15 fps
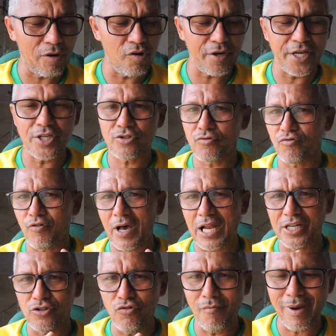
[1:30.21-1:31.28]
Agora isso
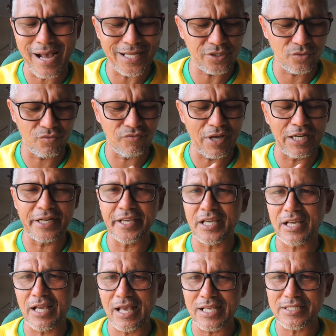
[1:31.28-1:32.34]
vale no mato, vale em
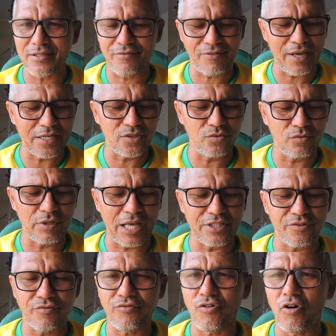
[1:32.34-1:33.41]
casa, vale no lado
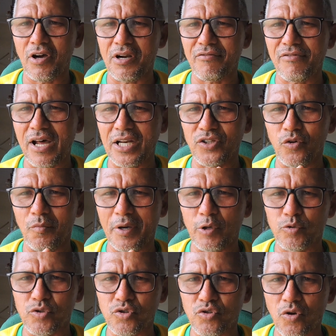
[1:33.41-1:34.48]
de fora, vale no
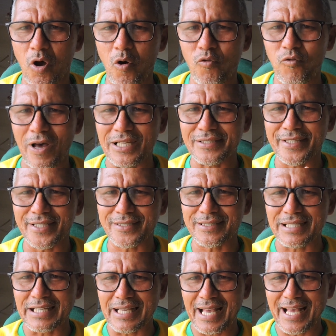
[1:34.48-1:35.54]
banho de sol, vale dentro
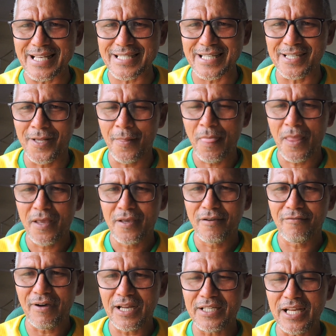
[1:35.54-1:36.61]
de casa,
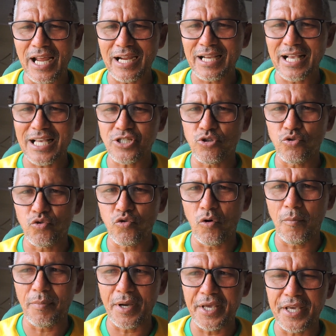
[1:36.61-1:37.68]
vale na casa do
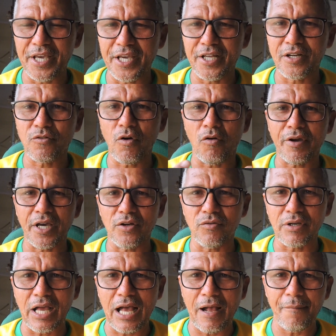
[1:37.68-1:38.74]
companheiro, em qualquer
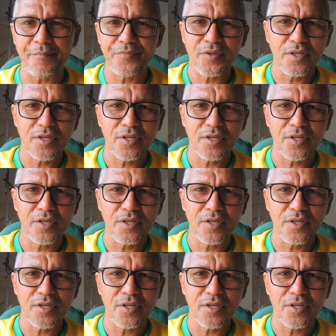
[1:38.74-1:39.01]
lugar.